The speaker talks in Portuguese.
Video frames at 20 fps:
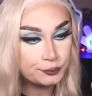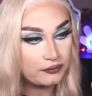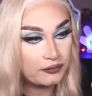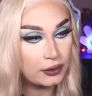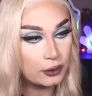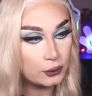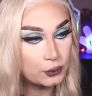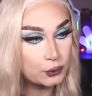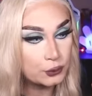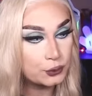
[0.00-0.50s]

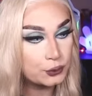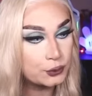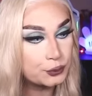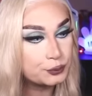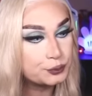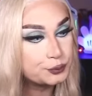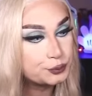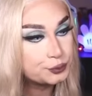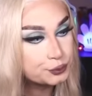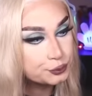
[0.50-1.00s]
Falou tudo.
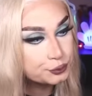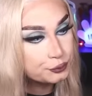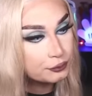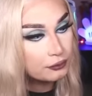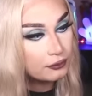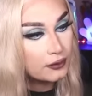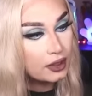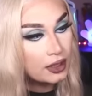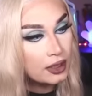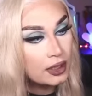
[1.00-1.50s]

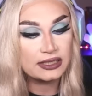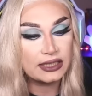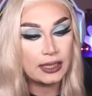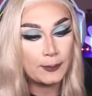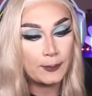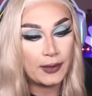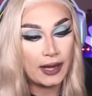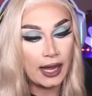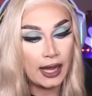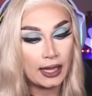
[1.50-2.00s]
Skin da
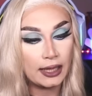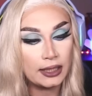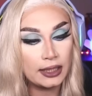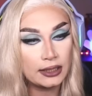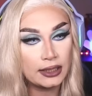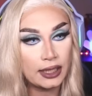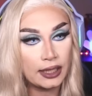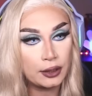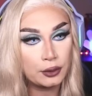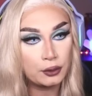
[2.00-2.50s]
Praga,
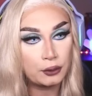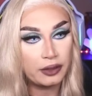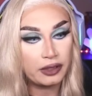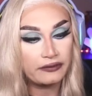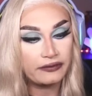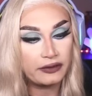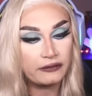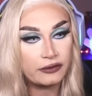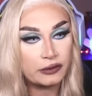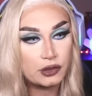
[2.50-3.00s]
né? Eu não
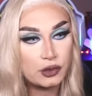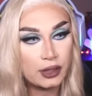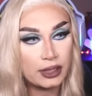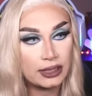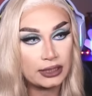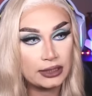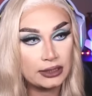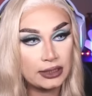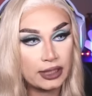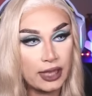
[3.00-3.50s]
gravei vídeo
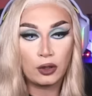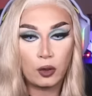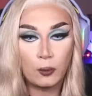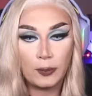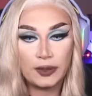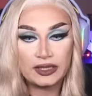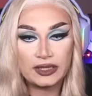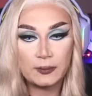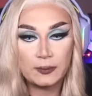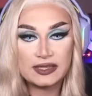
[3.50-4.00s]
ainda. Eu
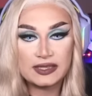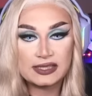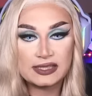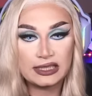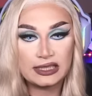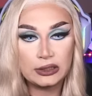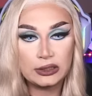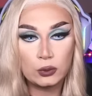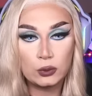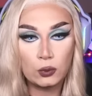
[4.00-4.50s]
comprei também
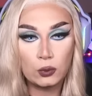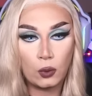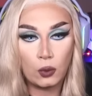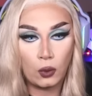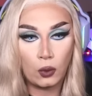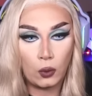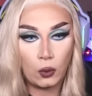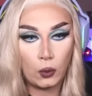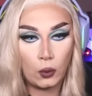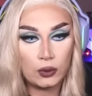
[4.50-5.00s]
skin do
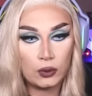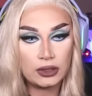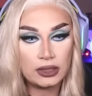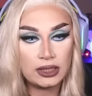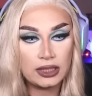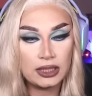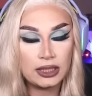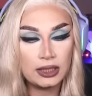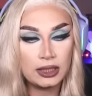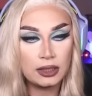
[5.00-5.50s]

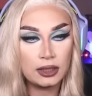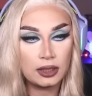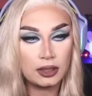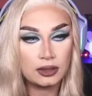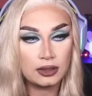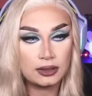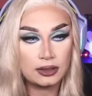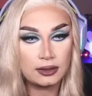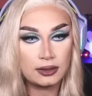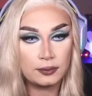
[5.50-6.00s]
Oni,
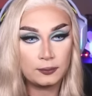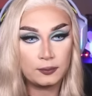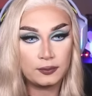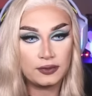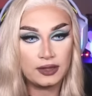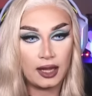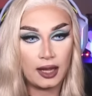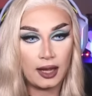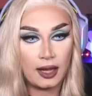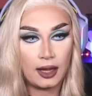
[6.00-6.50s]

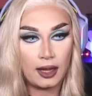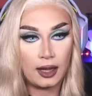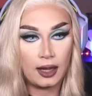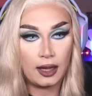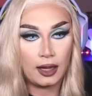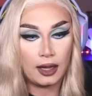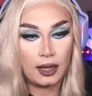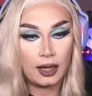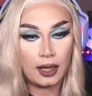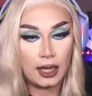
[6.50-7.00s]

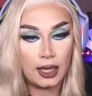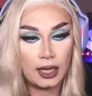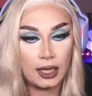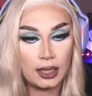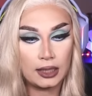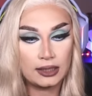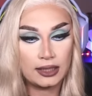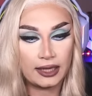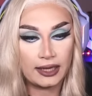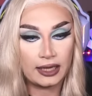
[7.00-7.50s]

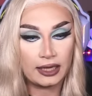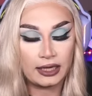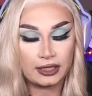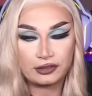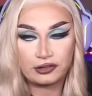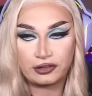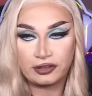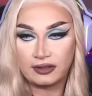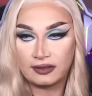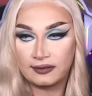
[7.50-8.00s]
da, daquela
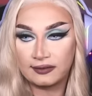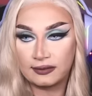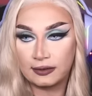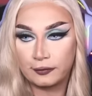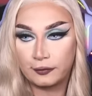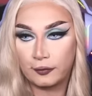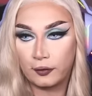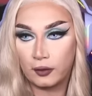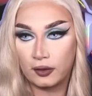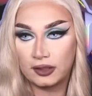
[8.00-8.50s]
artista
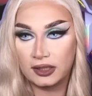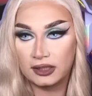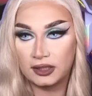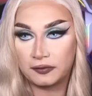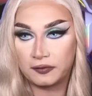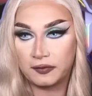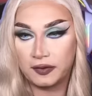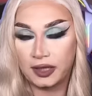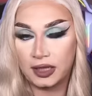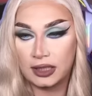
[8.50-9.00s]
foda que
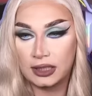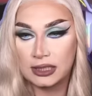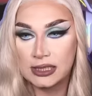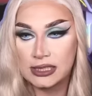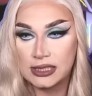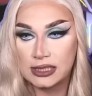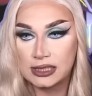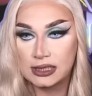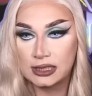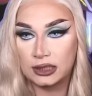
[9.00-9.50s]

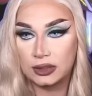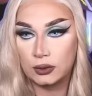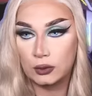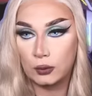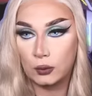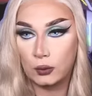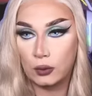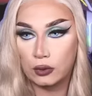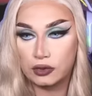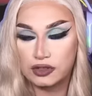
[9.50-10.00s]
fez,
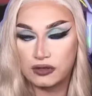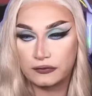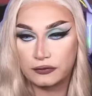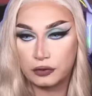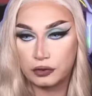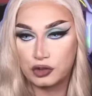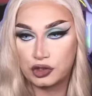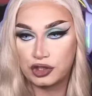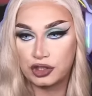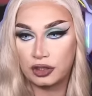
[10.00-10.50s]
do Ghost of
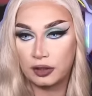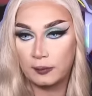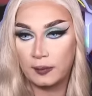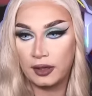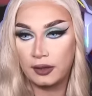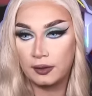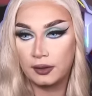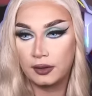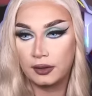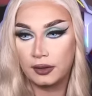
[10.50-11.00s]

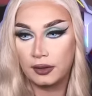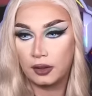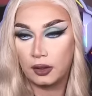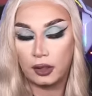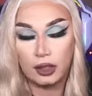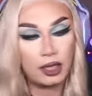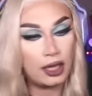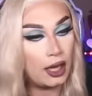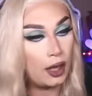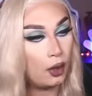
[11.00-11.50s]
Tsushima.
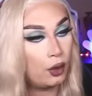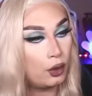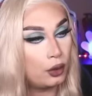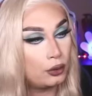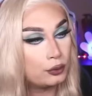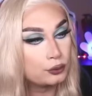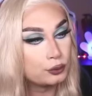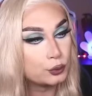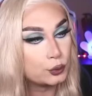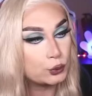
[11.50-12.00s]
Olha lá,
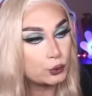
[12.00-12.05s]
ó.